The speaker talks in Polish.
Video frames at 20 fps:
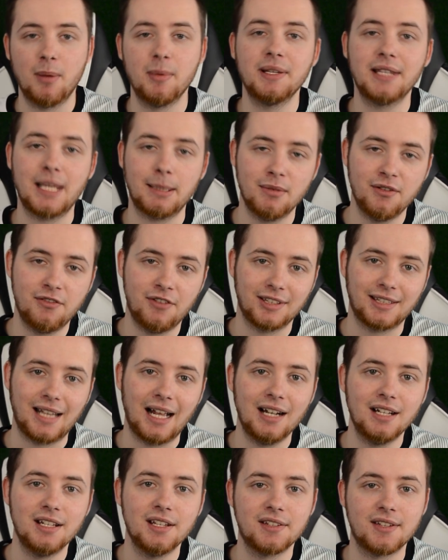Pamiętamy
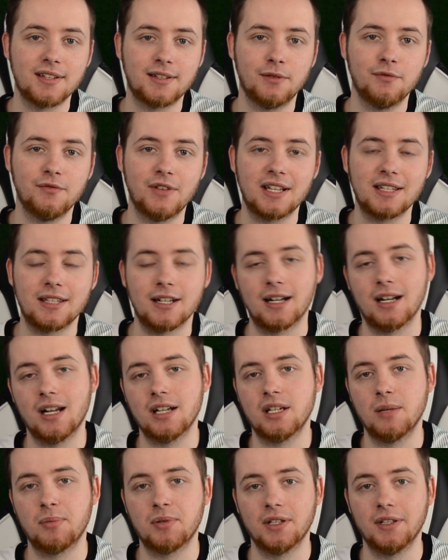fatalny sezon w
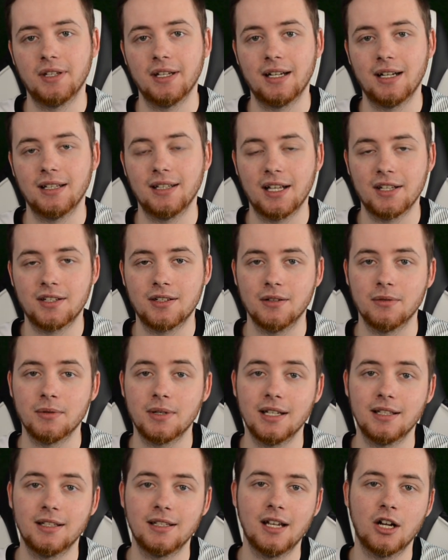Ekstraklasie przed degradacją,
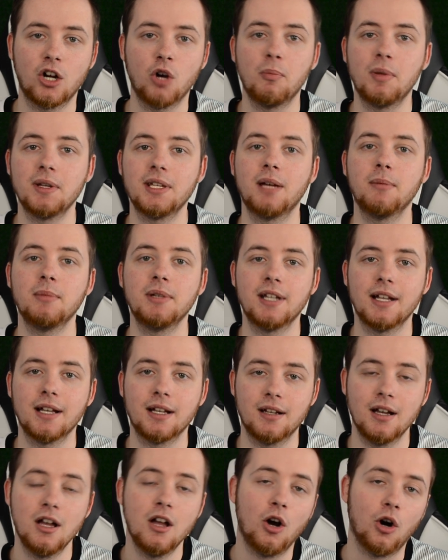kiedy jako
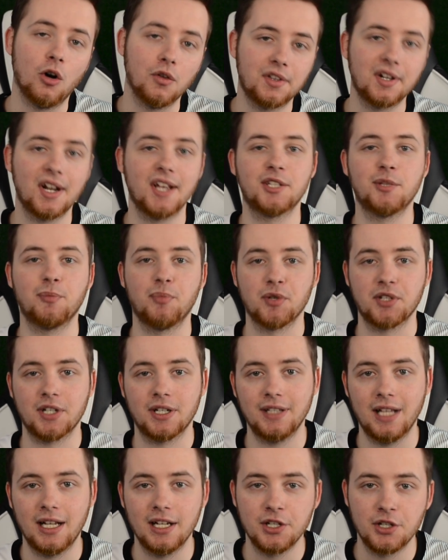Beniaminek od razu
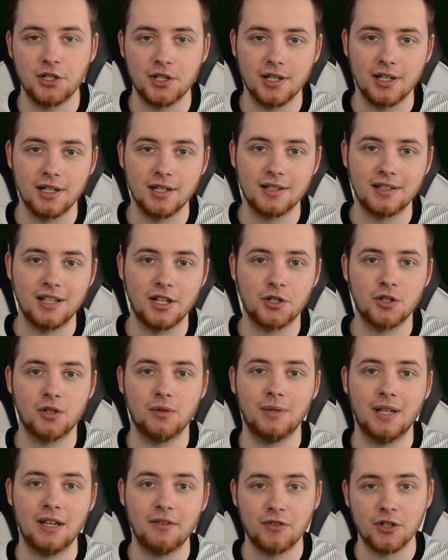pożegnali się z naszą
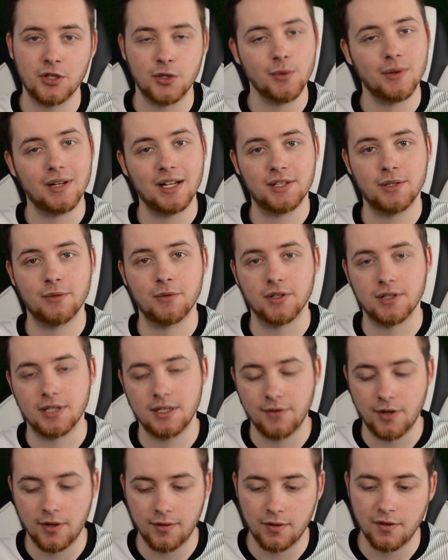najwyższą klasą
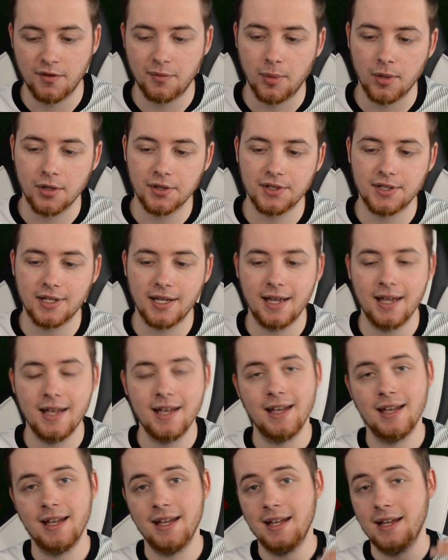rozgrywkową w Polsce.
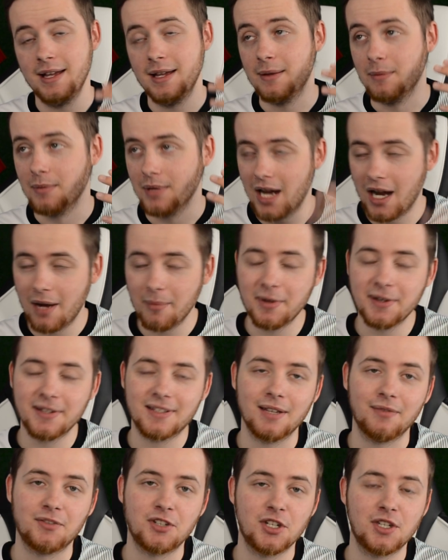Miała
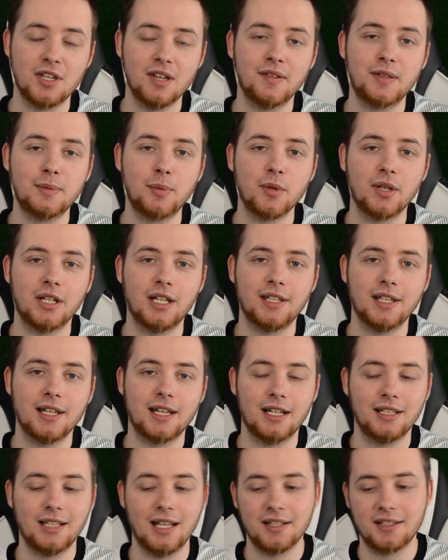miejsce wcześniej wspomniana
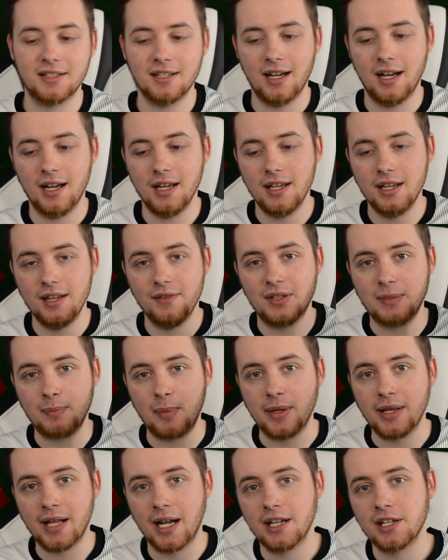degradacja i
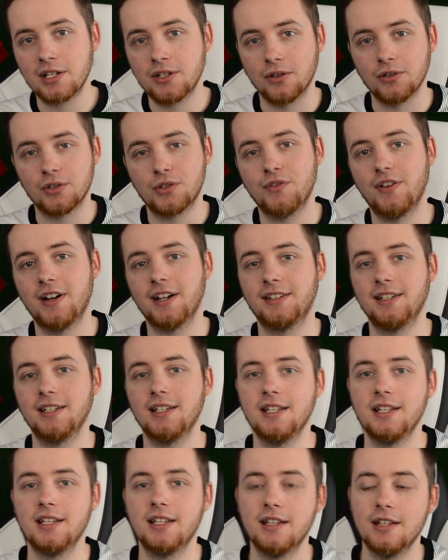wspinali się od czwartej
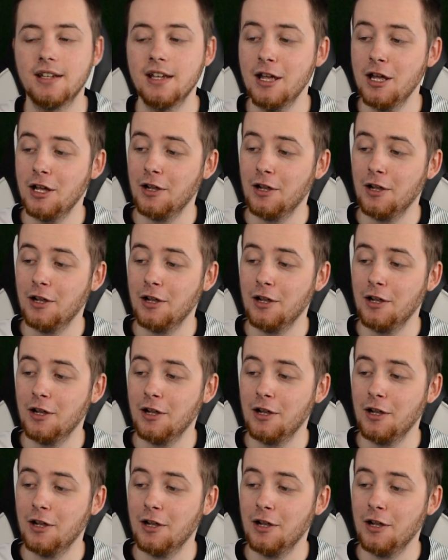ligi